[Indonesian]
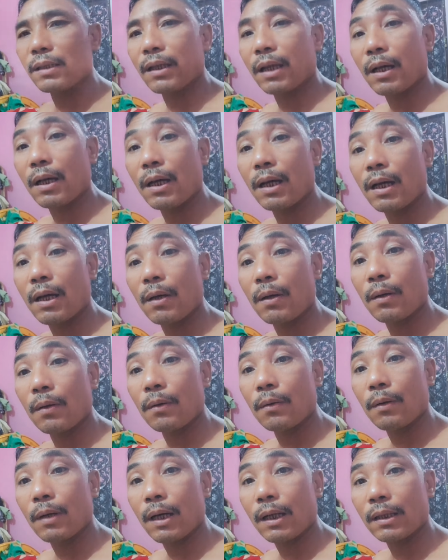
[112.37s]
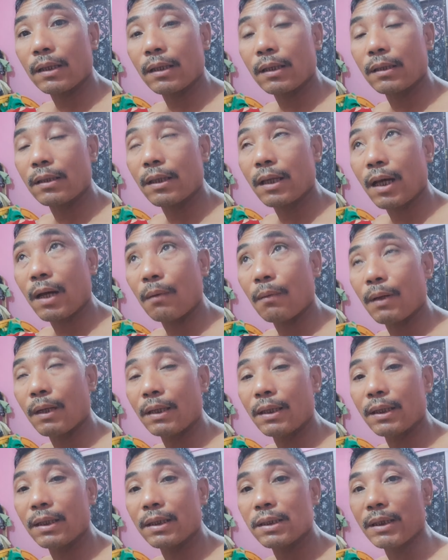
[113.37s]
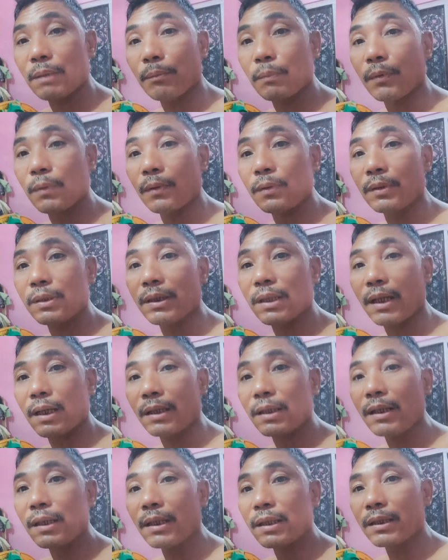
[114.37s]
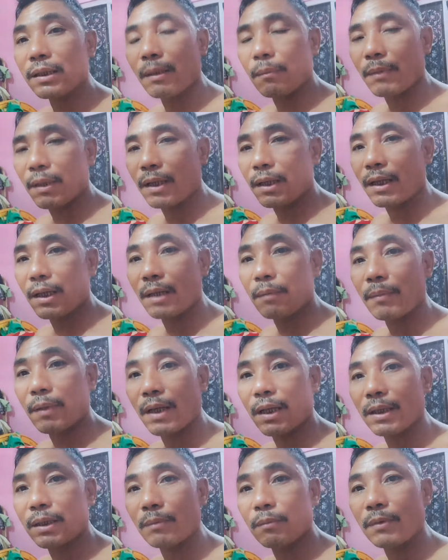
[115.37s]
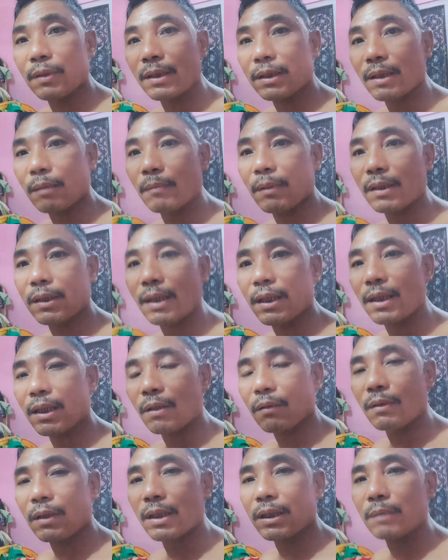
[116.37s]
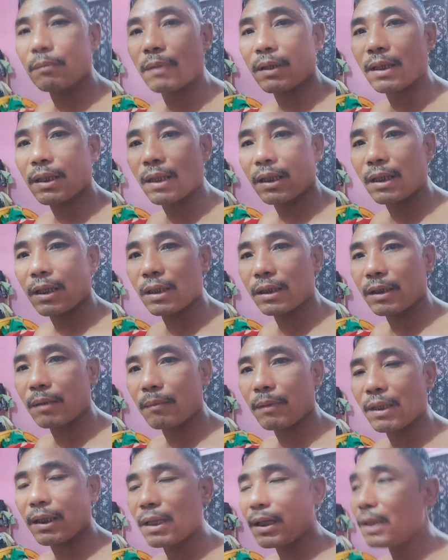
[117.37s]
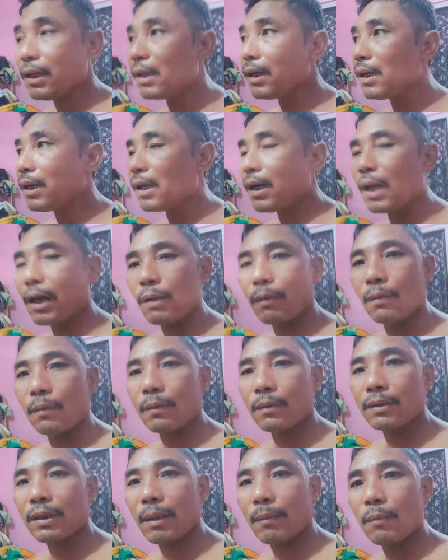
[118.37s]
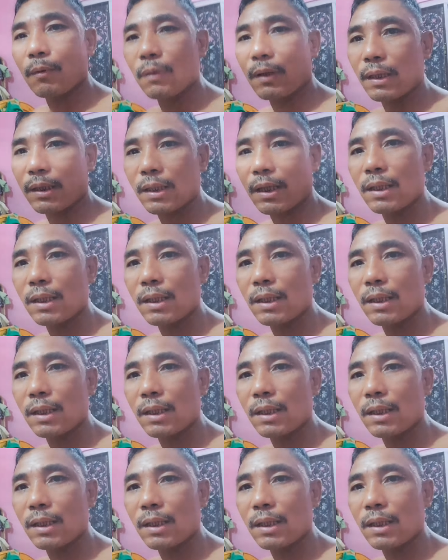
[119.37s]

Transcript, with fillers: tau tahu awal ini kisepo jian samrana rasi muna samna tani aku nasiman karena ken aro samuna